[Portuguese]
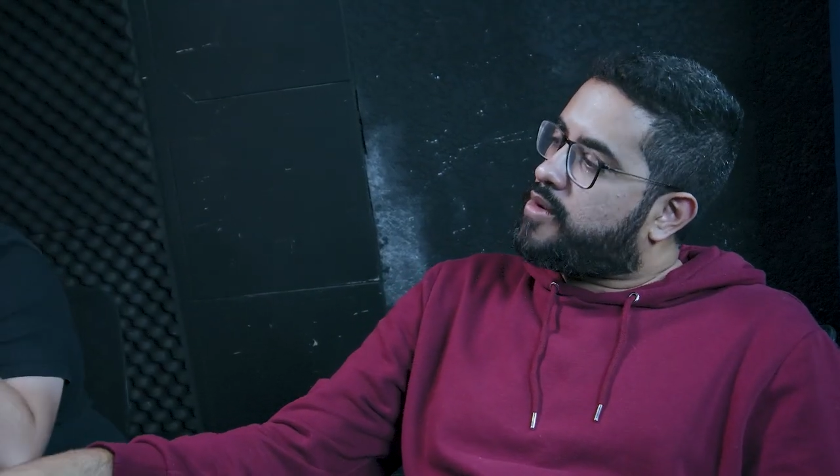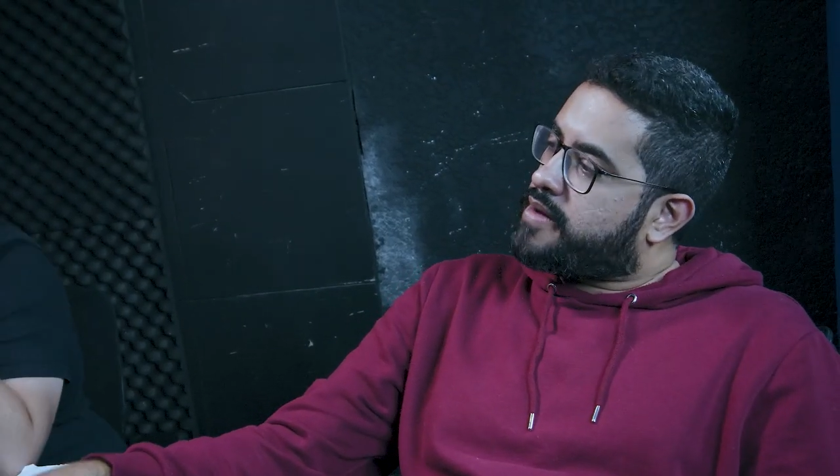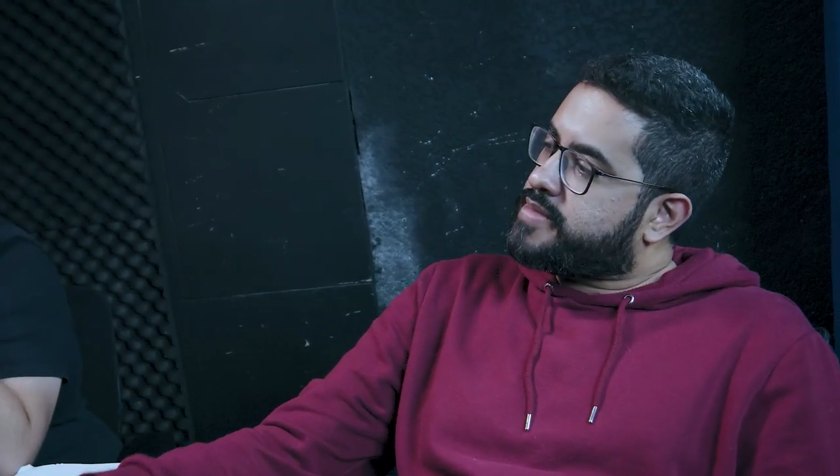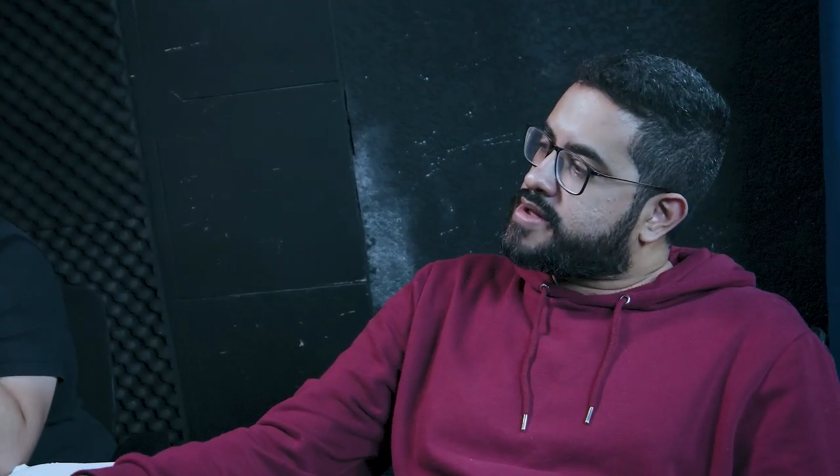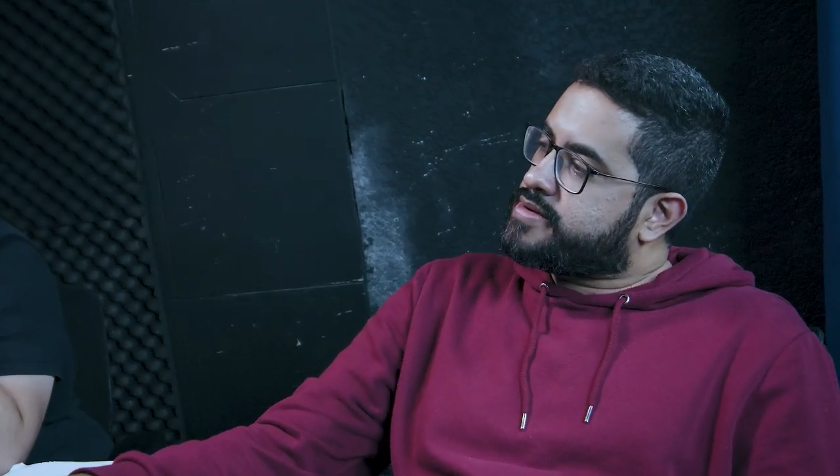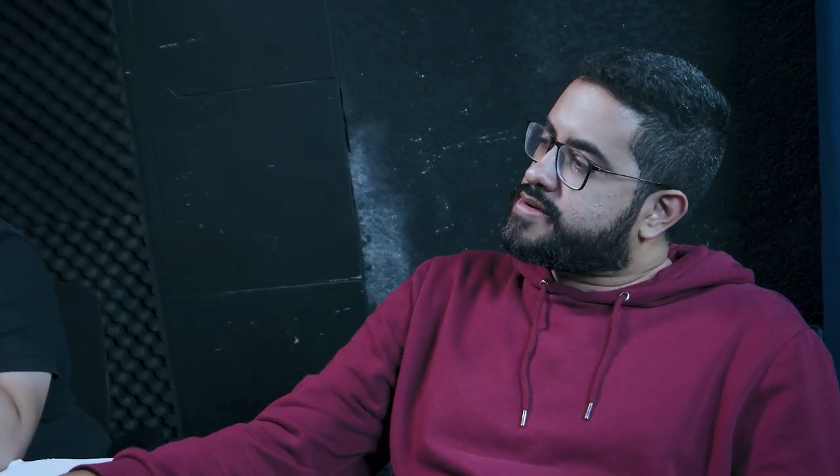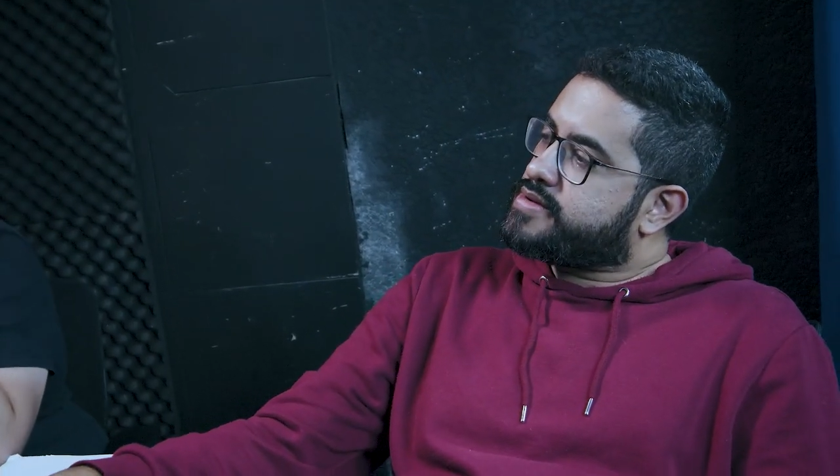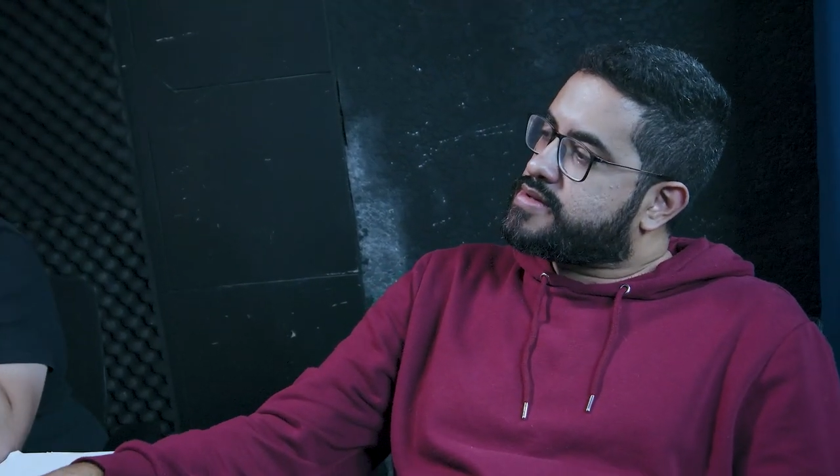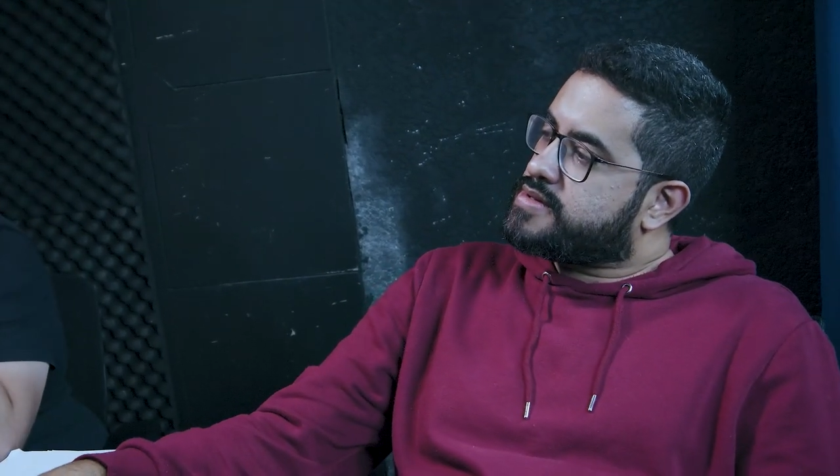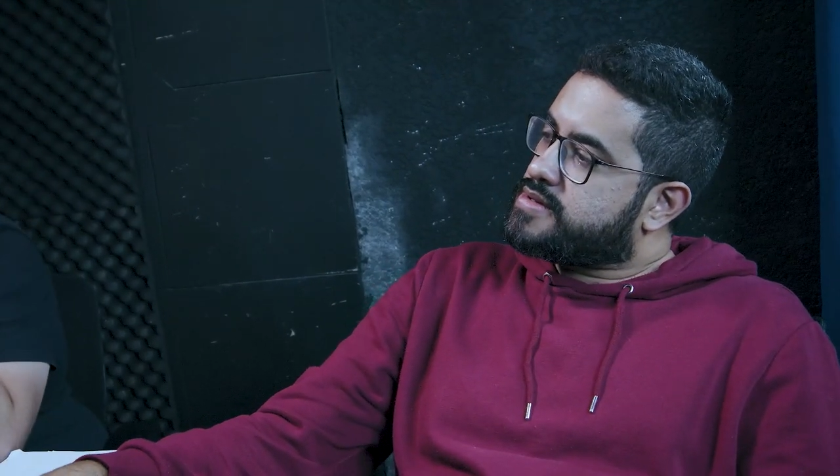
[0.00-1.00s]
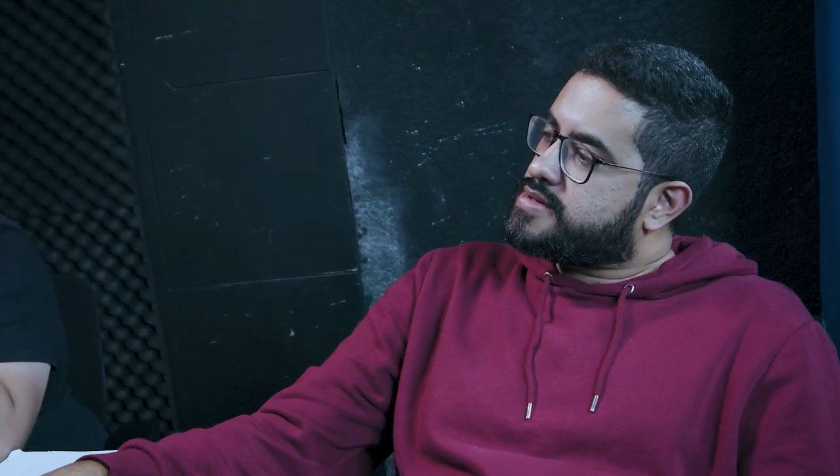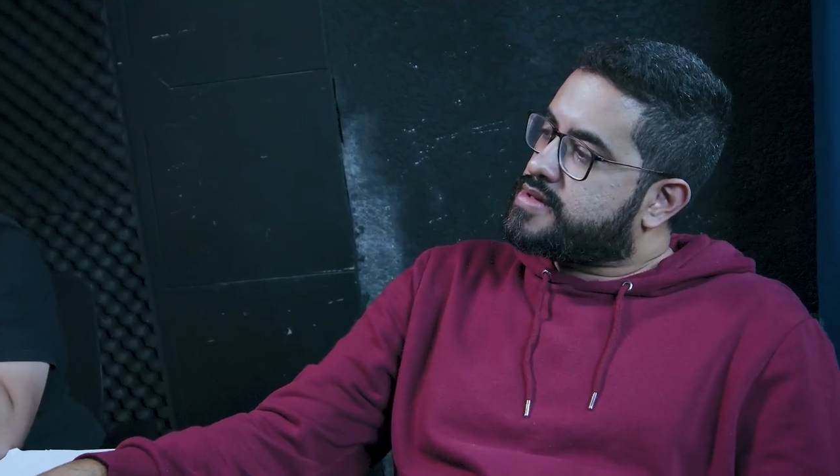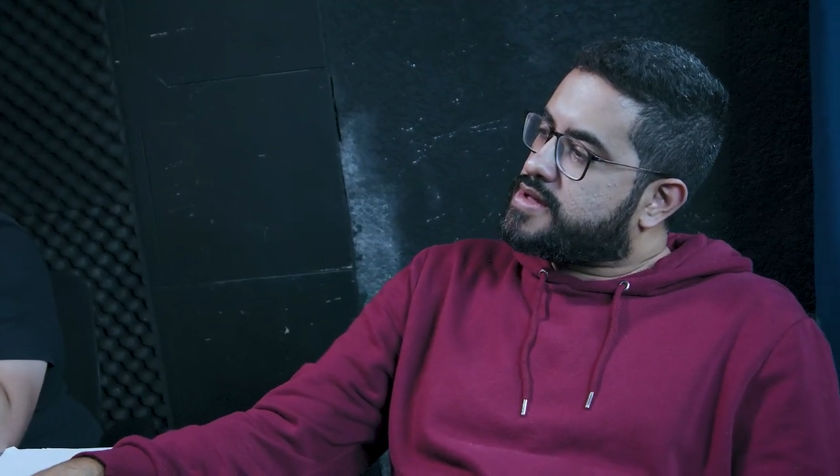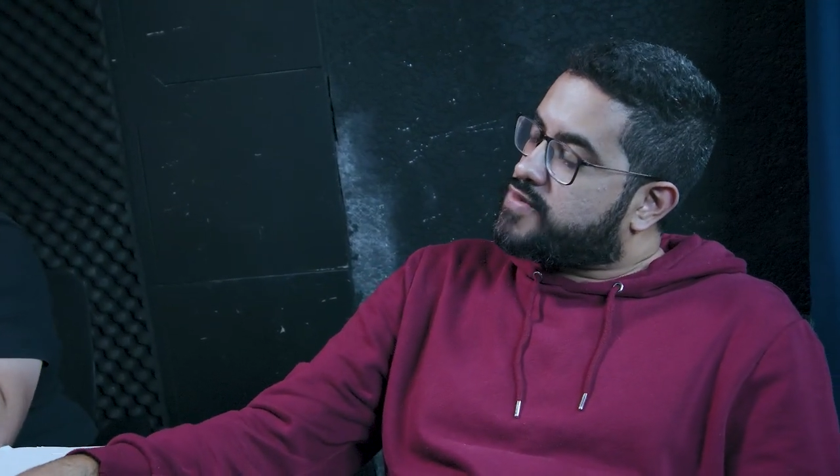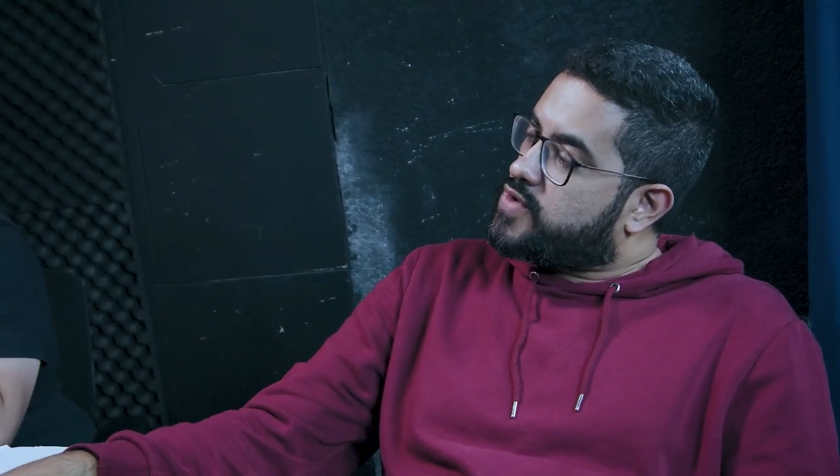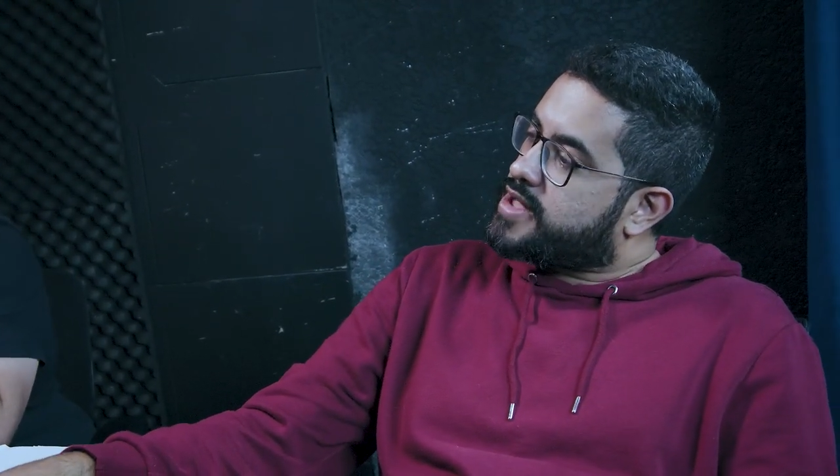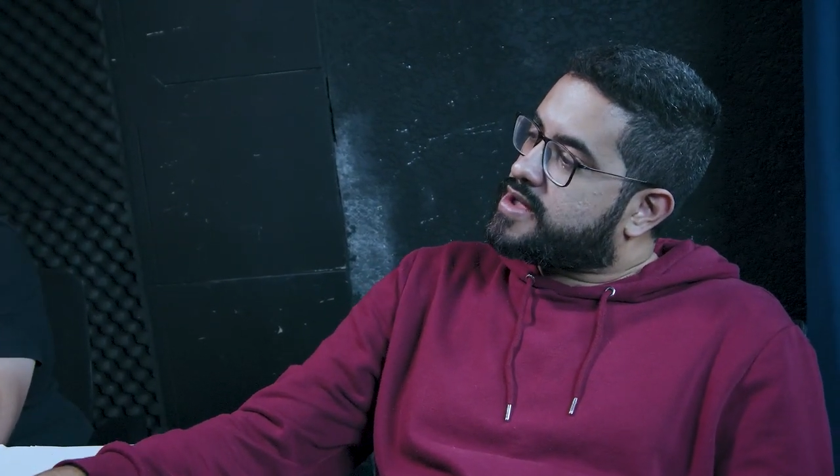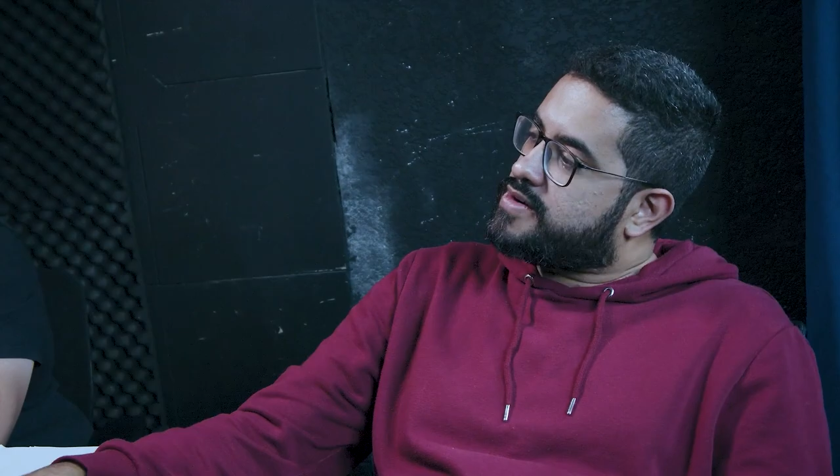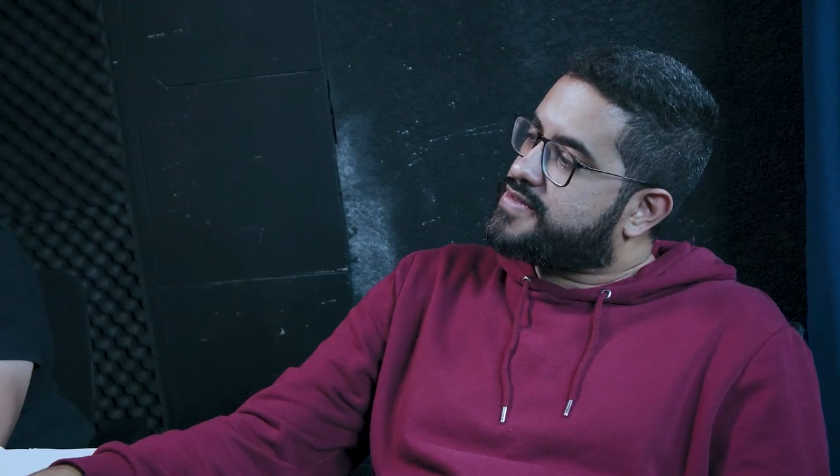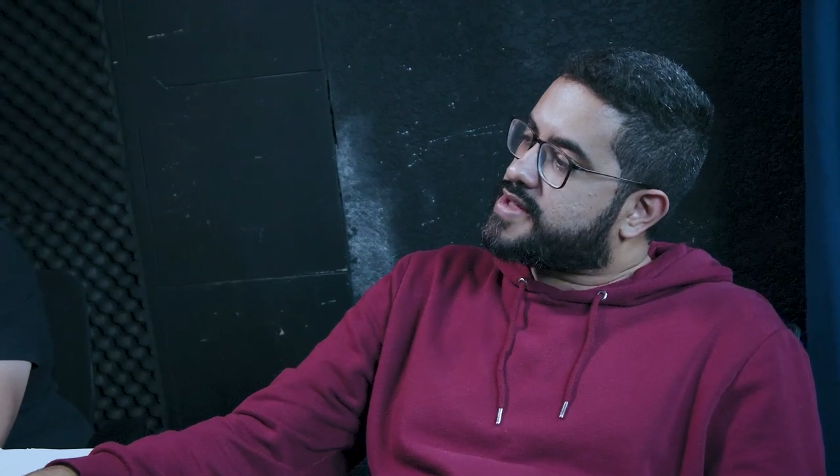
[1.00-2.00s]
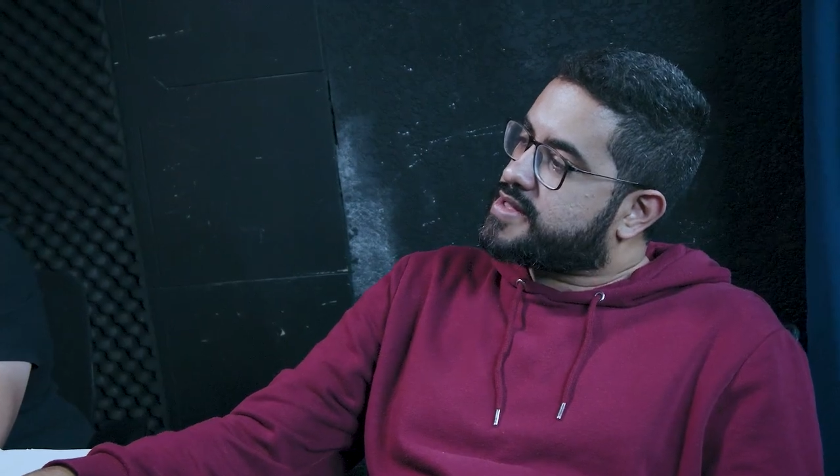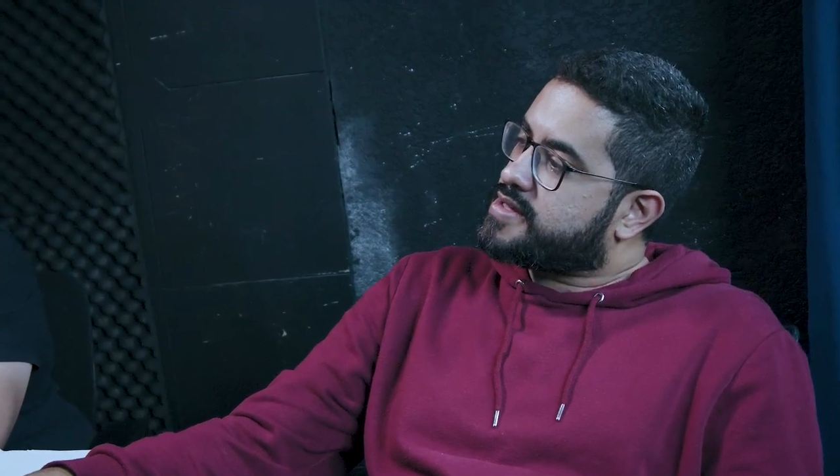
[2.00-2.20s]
um amigo, eu vou até o fim.